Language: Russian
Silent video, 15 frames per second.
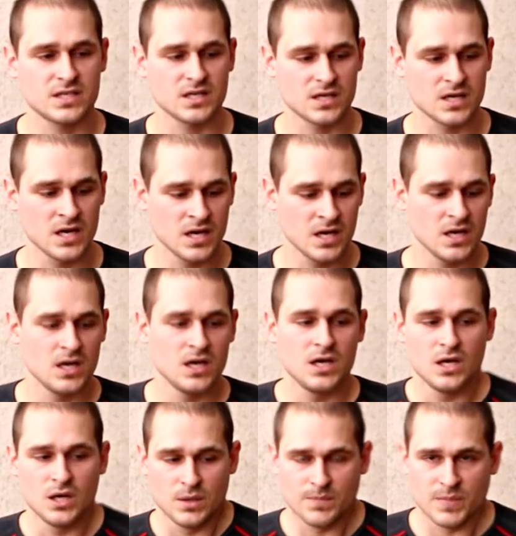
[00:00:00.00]
как
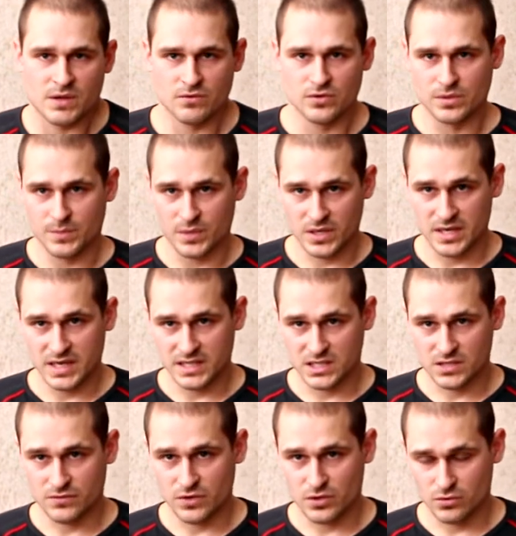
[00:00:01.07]
вы напрягаете
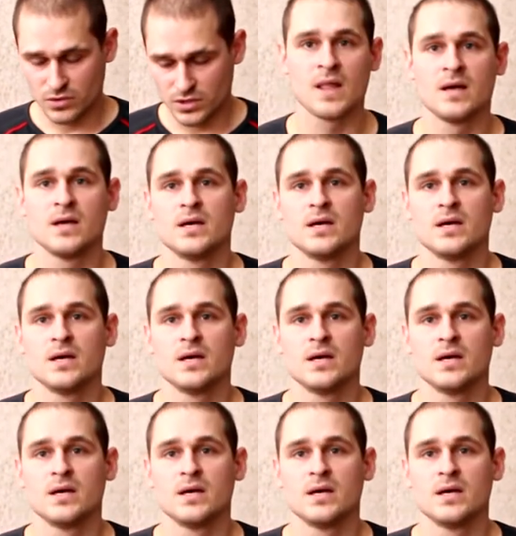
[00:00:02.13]
свои руки.